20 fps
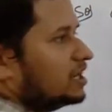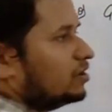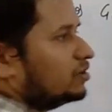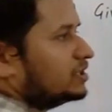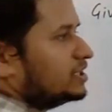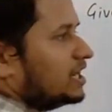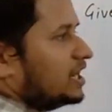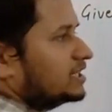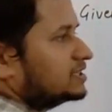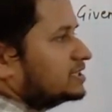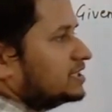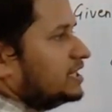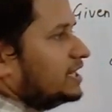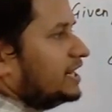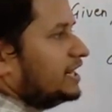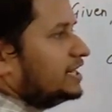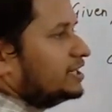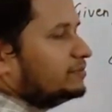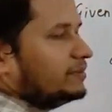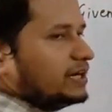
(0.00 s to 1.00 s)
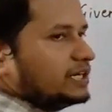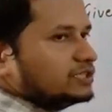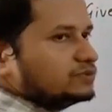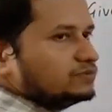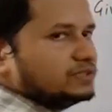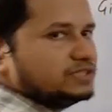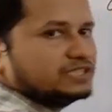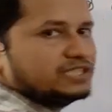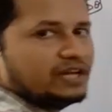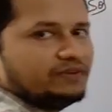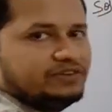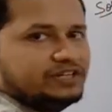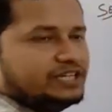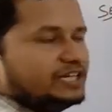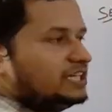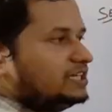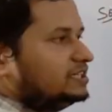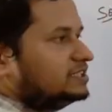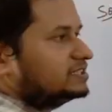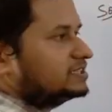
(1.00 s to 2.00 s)
और यहाँ से ये एट माइनस वन सेवन
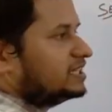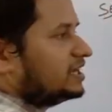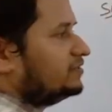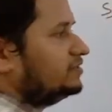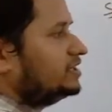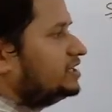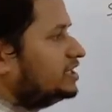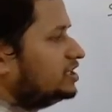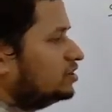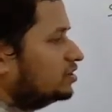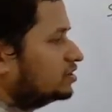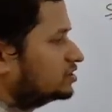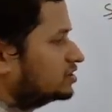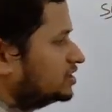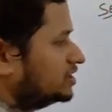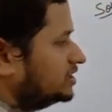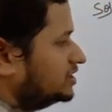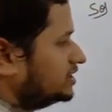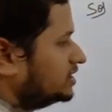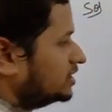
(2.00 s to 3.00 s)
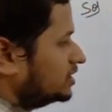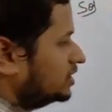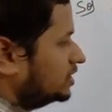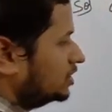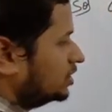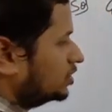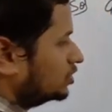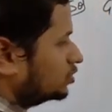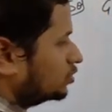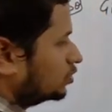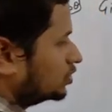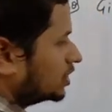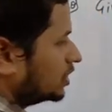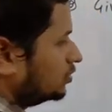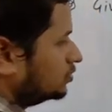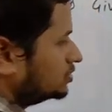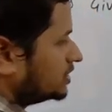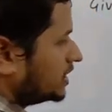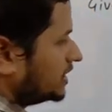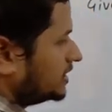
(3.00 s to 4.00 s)
डी सेवन डी और थ्री डी टोटल
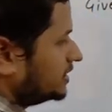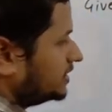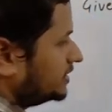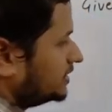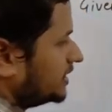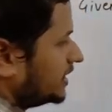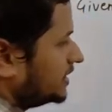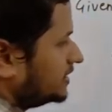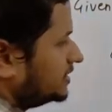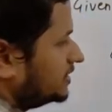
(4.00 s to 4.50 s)
हो जाएंगे टेन